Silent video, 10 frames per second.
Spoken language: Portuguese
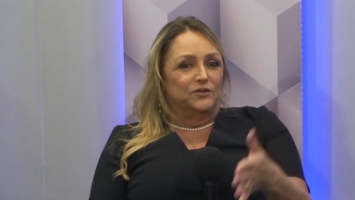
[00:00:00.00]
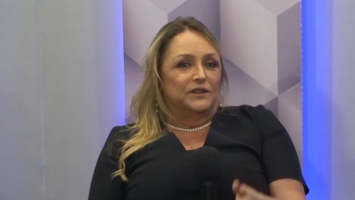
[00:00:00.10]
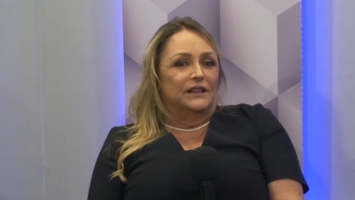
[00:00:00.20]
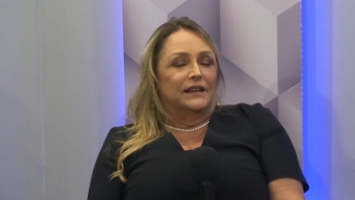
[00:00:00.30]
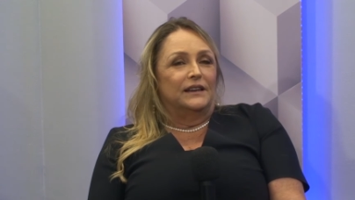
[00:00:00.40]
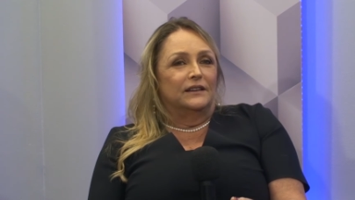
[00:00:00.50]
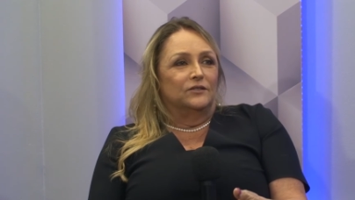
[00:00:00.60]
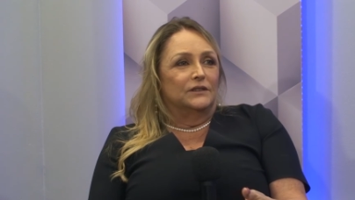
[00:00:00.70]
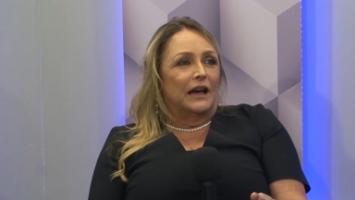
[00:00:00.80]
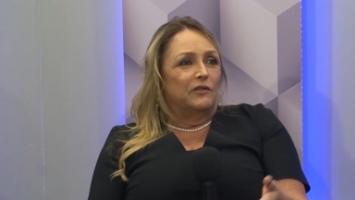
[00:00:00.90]
de cutelaria
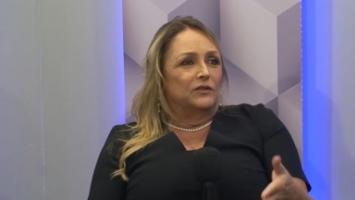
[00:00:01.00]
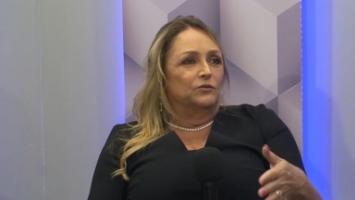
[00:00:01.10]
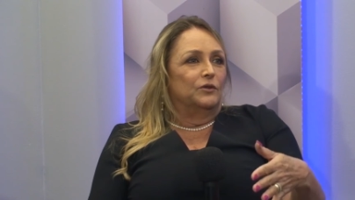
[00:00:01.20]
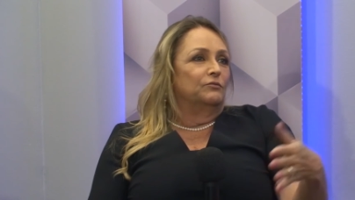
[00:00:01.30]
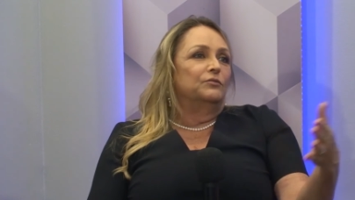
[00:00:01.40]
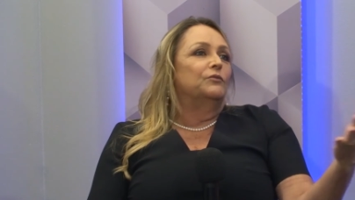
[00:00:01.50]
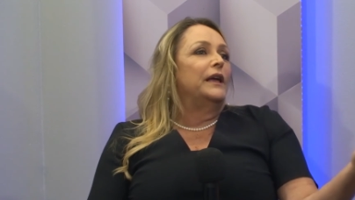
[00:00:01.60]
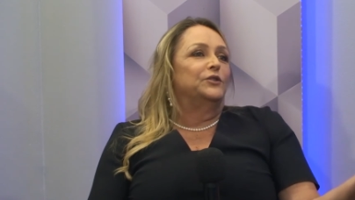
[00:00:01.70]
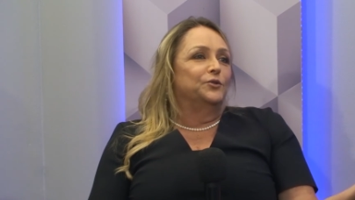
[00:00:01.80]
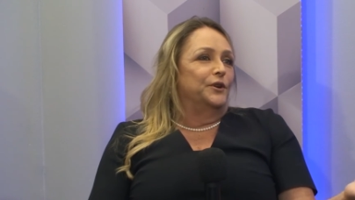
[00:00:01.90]
não dava um,
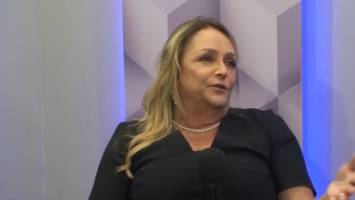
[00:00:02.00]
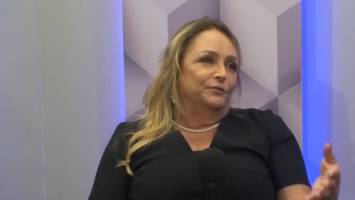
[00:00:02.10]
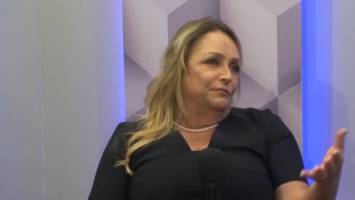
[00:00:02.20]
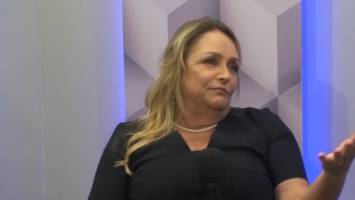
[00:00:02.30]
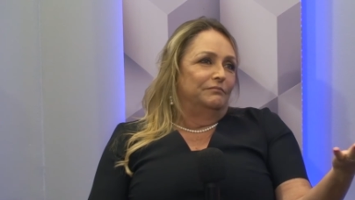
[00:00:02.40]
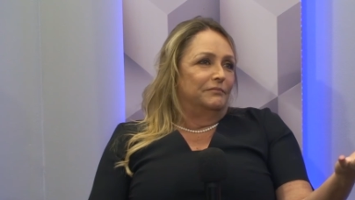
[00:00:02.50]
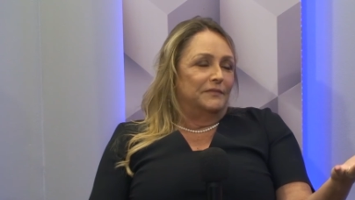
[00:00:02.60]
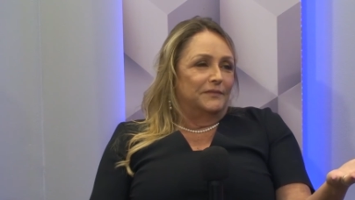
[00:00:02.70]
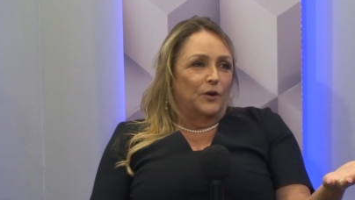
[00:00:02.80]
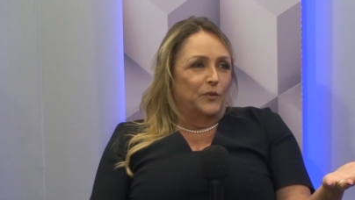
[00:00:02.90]
retorno
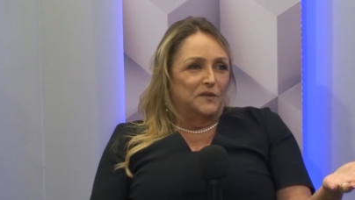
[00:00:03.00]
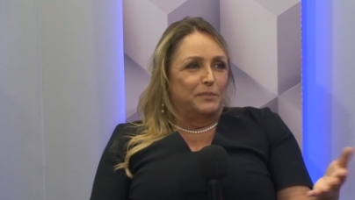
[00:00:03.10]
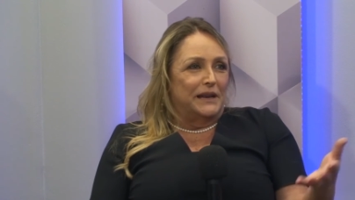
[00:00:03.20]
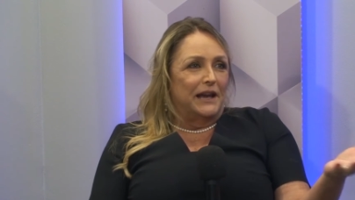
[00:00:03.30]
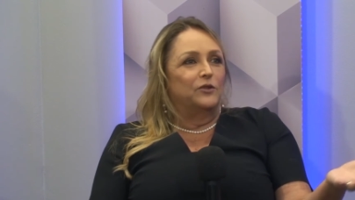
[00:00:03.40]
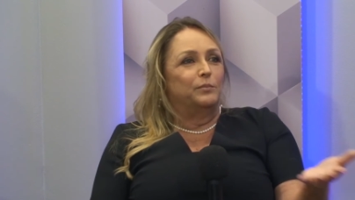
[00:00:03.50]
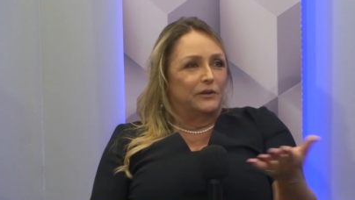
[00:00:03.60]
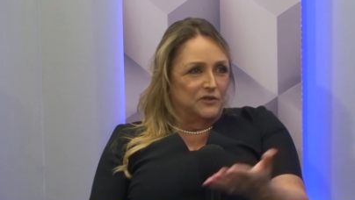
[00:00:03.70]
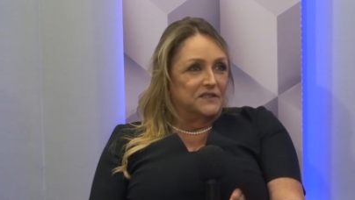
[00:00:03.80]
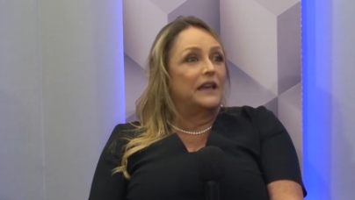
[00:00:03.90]
tão esperado
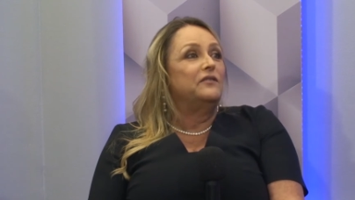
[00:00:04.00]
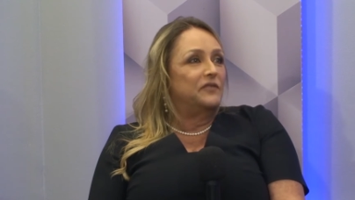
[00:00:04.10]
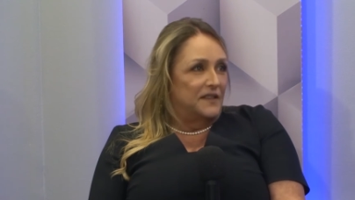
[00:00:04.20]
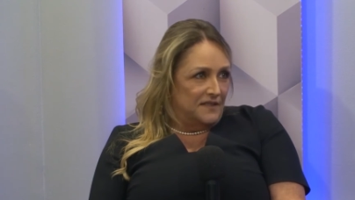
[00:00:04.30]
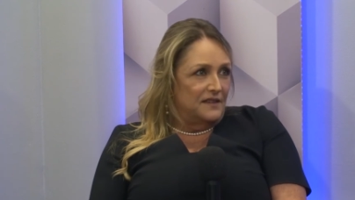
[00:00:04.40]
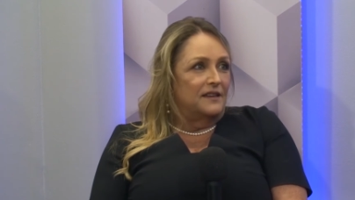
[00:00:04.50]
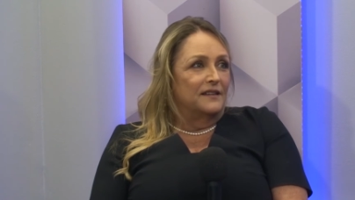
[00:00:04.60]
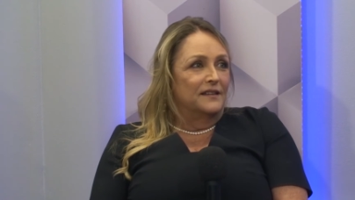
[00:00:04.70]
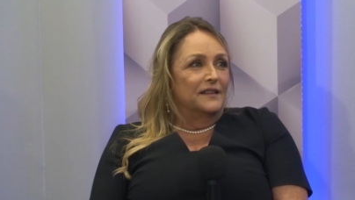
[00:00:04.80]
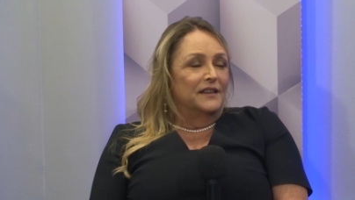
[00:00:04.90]
para você investir.
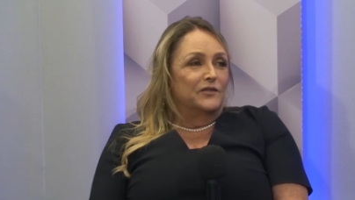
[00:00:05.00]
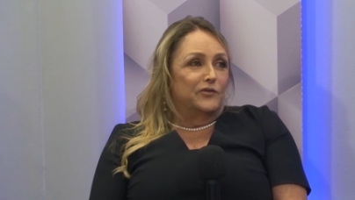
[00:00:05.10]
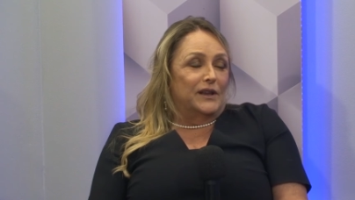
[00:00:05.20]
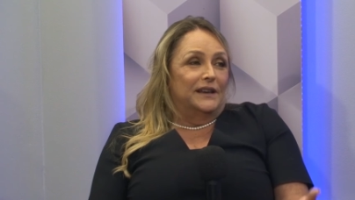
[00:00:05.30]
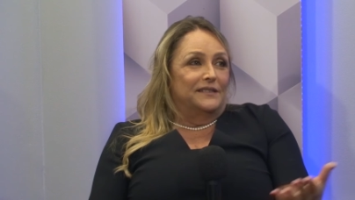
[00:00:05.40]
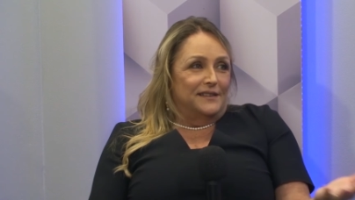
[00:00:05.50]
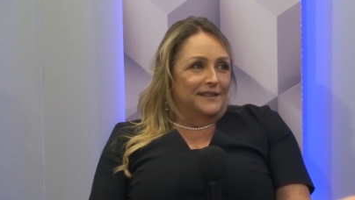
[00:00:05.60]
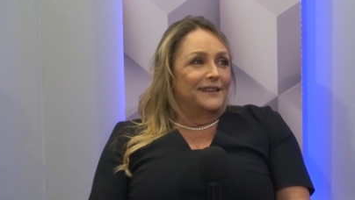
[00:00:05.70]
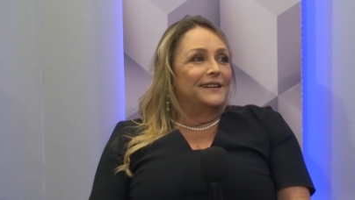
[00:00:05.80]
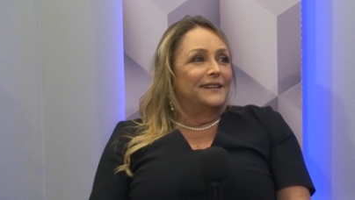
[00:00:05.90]
Okay. Fora que
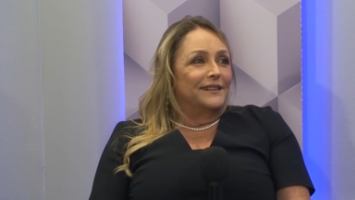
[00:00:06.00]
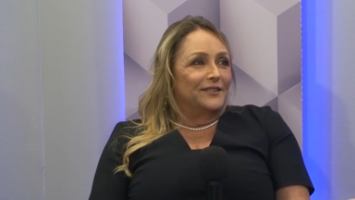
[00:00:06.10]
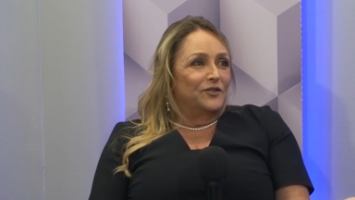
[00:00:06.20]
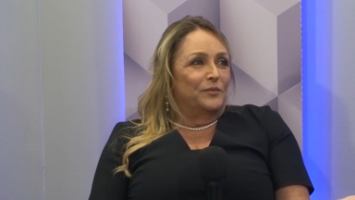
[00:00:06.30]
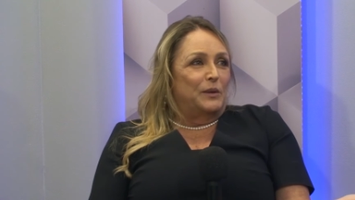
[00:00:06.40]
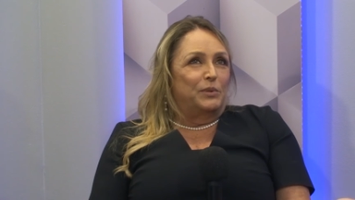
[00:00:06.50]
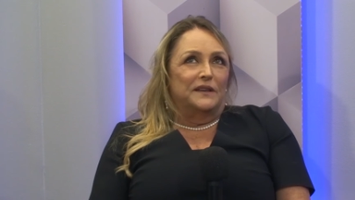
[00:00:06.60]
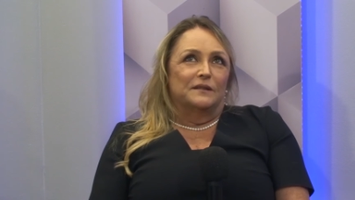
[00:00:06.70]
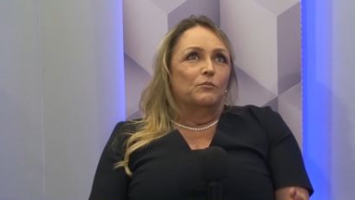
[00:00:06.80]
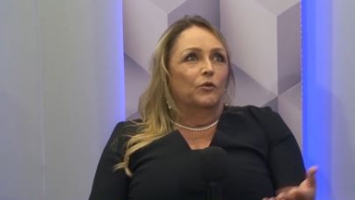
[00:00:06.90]
tinha uma
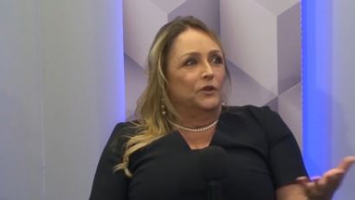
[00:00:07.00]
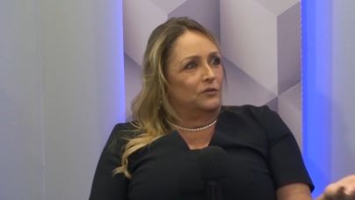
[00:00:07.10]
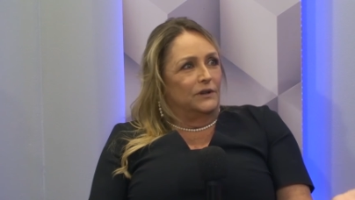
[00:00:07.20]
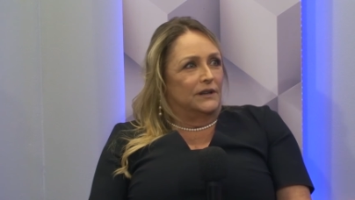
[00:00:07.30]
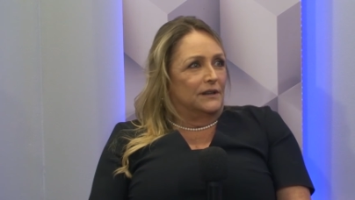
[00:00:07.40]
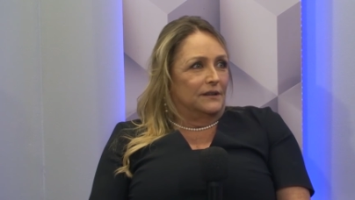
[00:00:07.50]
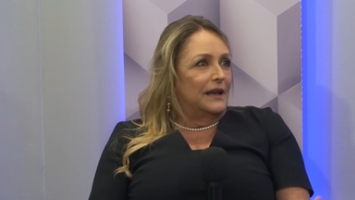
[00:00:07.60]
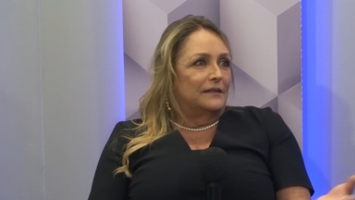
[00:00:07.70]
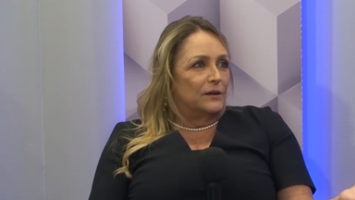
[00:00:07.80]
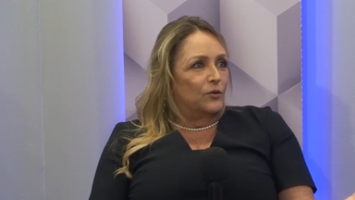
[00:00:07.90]
empresa muito grande,
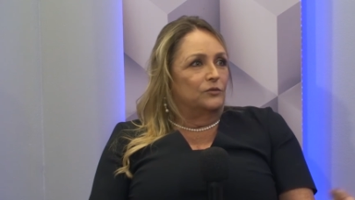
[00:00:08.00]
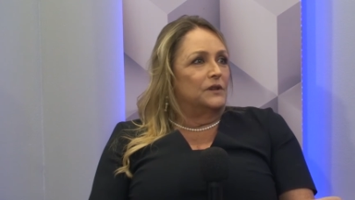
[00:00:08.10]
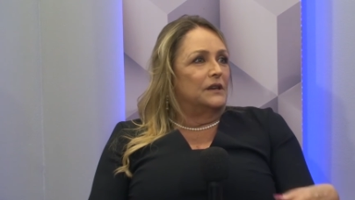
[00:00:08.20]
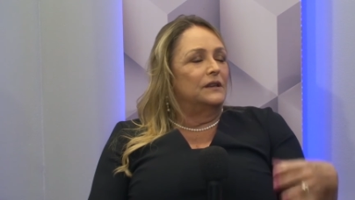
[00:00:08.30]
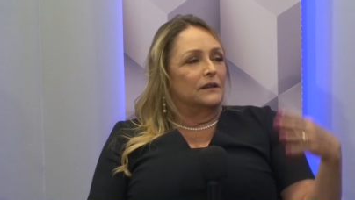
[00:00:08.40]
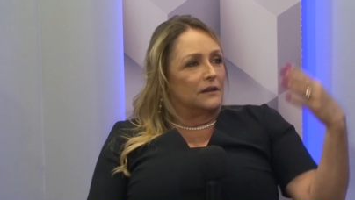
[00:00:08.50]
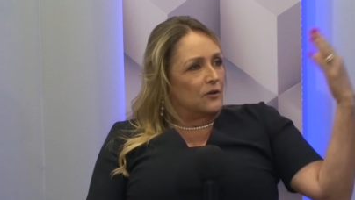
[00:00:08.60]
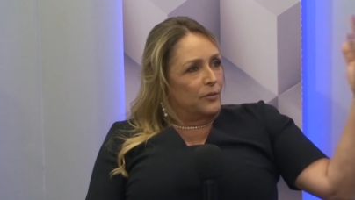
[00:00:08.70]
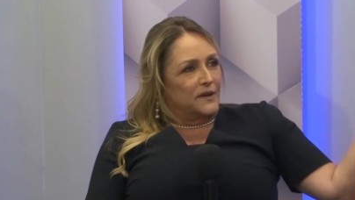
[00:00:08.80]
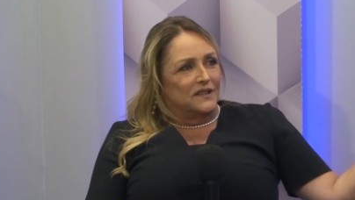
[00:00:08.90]
né, a Tramontina,
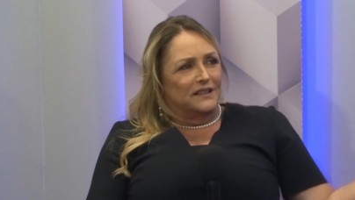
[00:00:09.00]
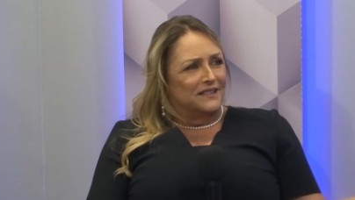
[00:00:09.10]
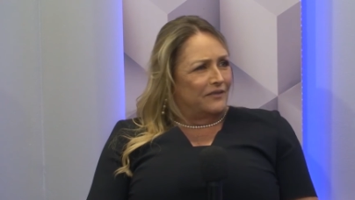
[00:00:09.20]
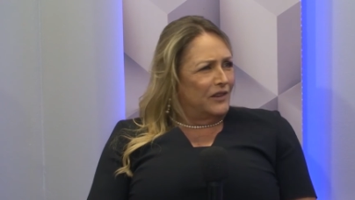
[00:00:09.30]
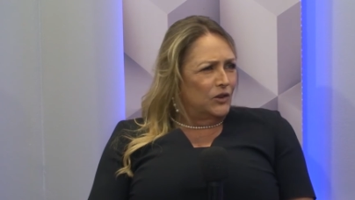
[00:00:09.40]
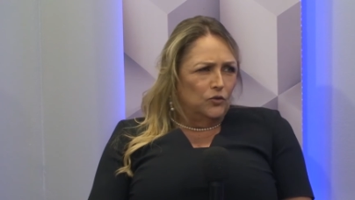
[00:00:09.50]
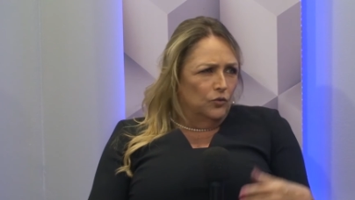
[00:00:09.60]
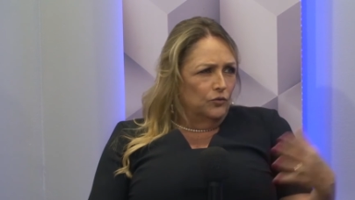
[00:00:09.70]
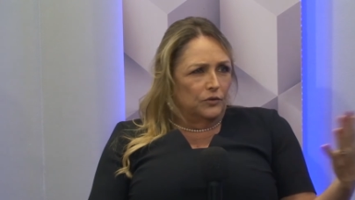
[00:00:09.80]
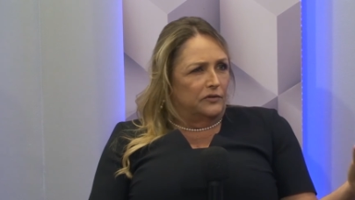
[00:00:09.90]
que comercializava
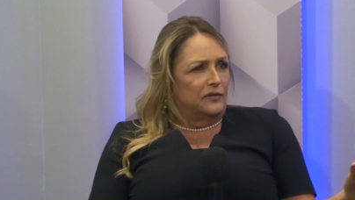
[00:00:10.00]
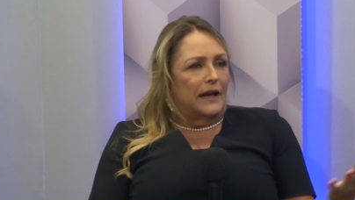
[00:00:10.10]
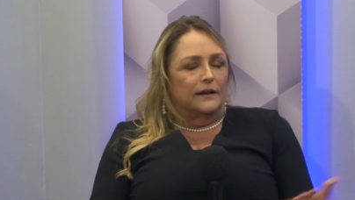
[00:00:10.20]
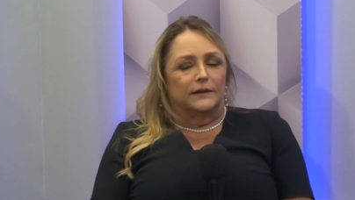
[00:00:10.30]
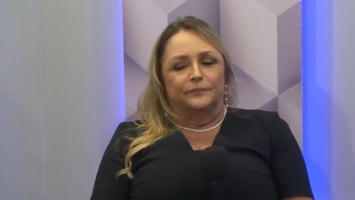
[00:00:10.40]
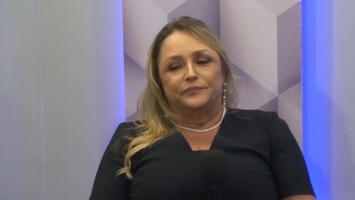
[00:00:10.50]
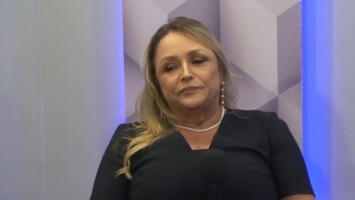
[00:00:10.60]
tudo de faca.